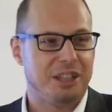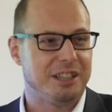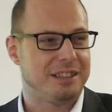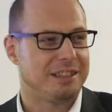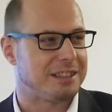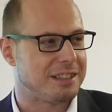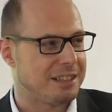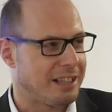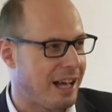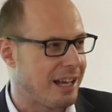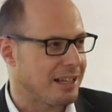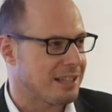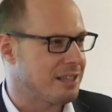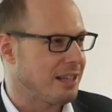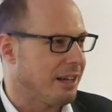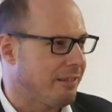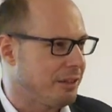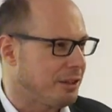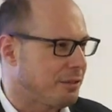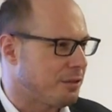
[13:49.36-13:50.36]
y, nikt z
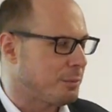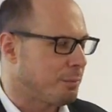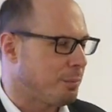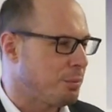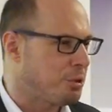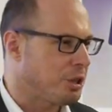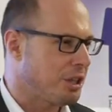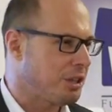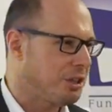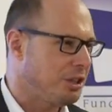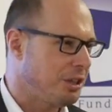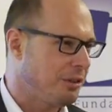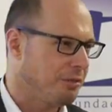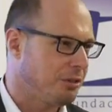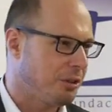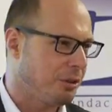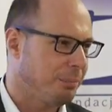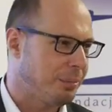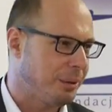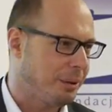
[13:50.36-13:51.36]
nas, nawet współcześnie
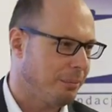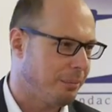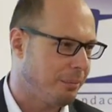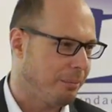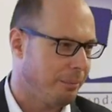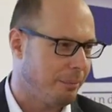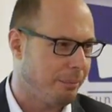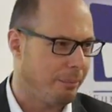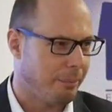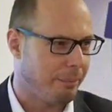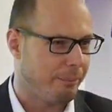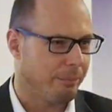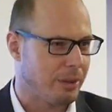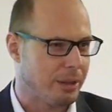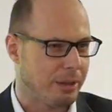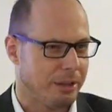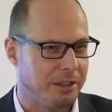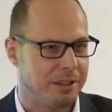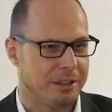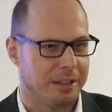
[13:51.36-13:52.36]
w dobie
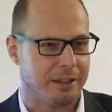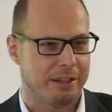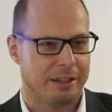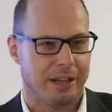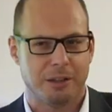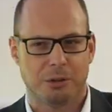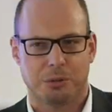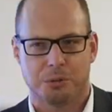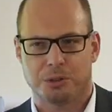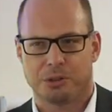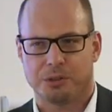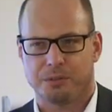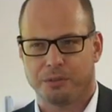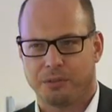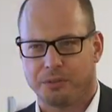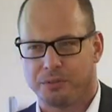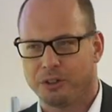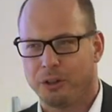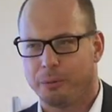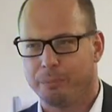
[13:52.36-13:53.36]
internetu czy
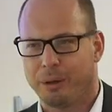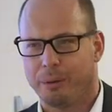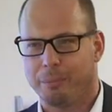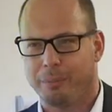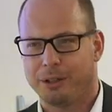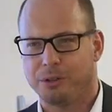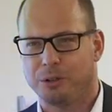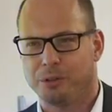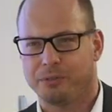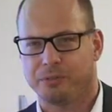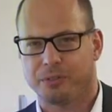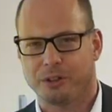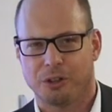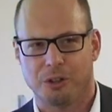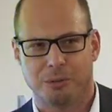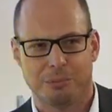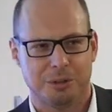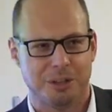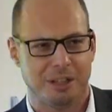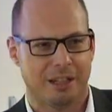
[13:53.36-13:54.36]
w dobie mediów
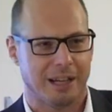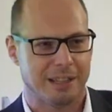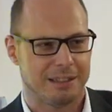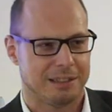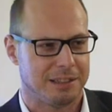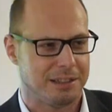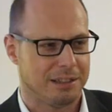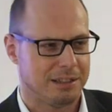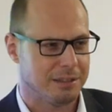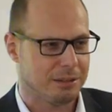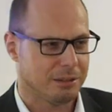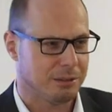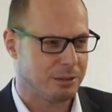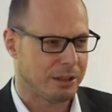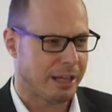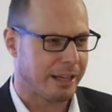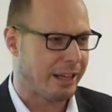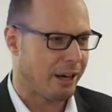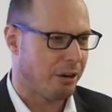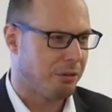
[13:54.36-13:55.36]
komunikacji,
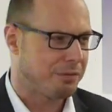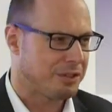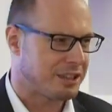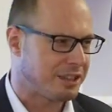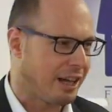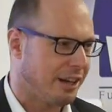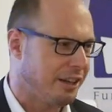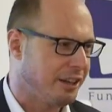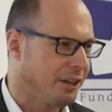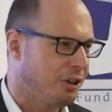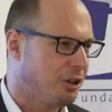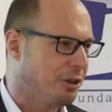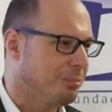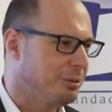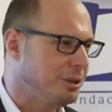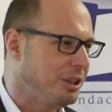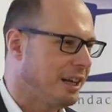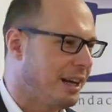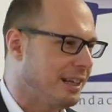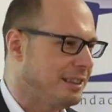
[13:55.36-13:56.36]
y, kanałów zdalnej
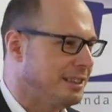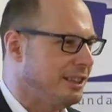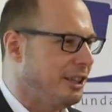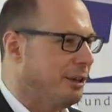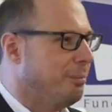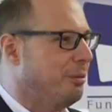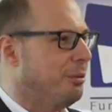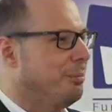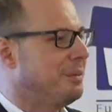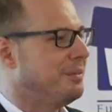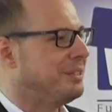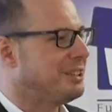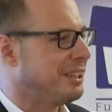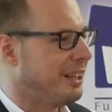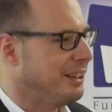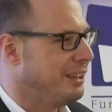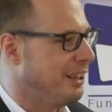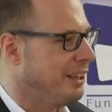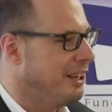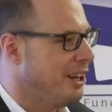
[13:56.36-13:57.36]
komunikacji, nie byłby w
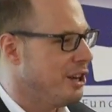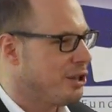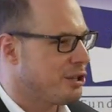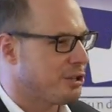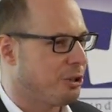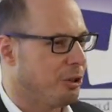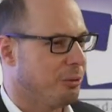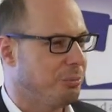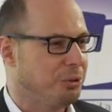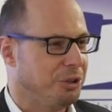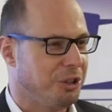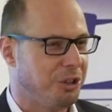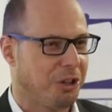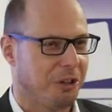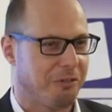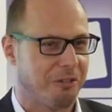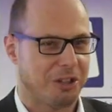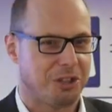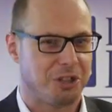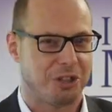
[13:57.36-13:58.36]
stanie
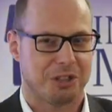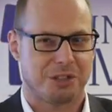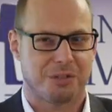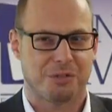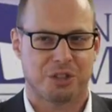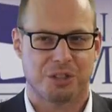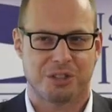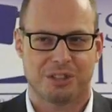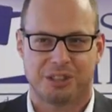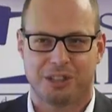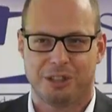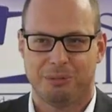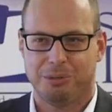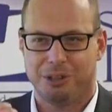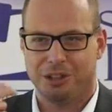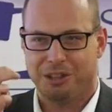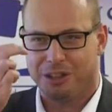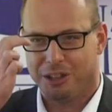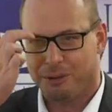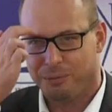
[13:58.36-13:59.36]
skomunikować się z
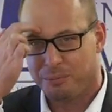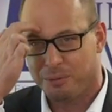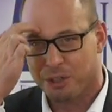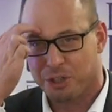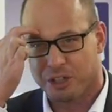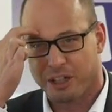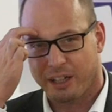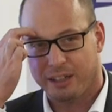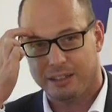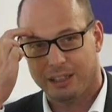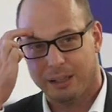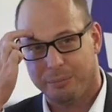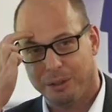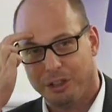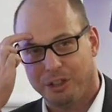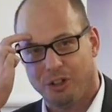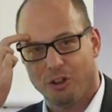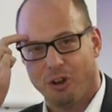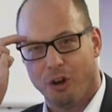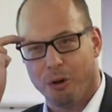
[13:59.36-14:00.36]
wszystkimi innymi
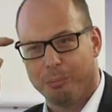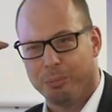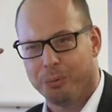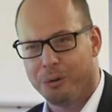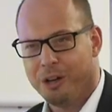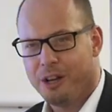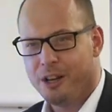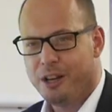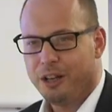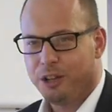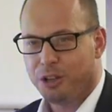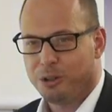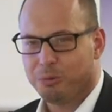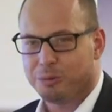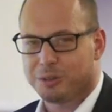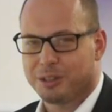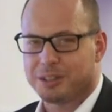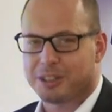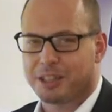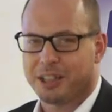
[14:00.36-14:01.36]
mieszkańcami globu i
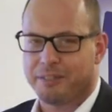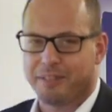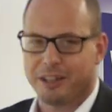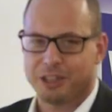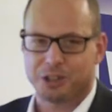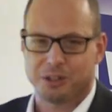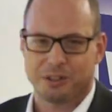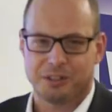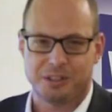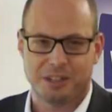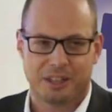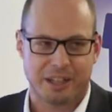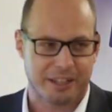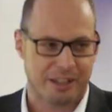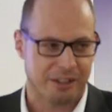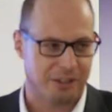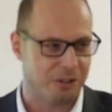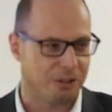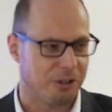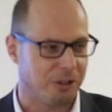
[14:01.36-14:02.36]
uzyskiwać od nich
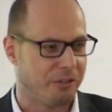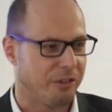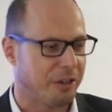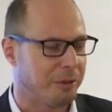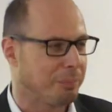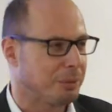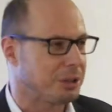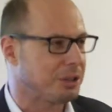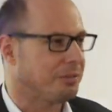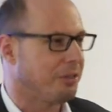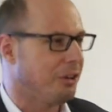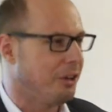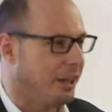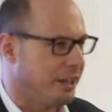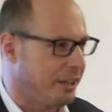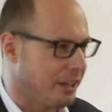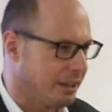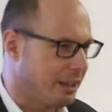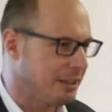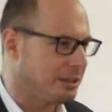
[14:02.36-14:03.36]
jakiegokolwiek
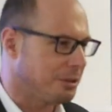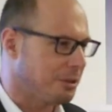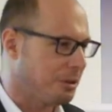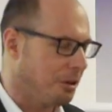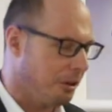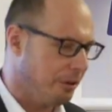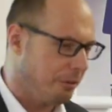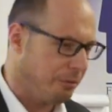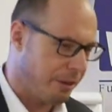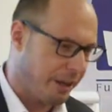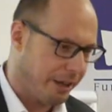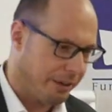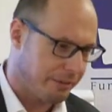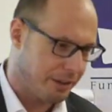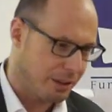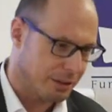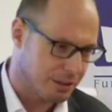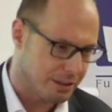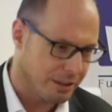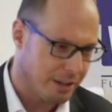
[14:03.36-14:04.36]
pozwolenia na cokolwiek,
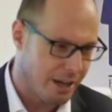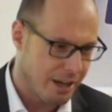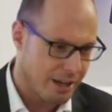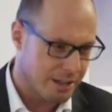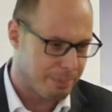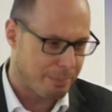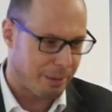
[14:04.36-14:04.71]
więc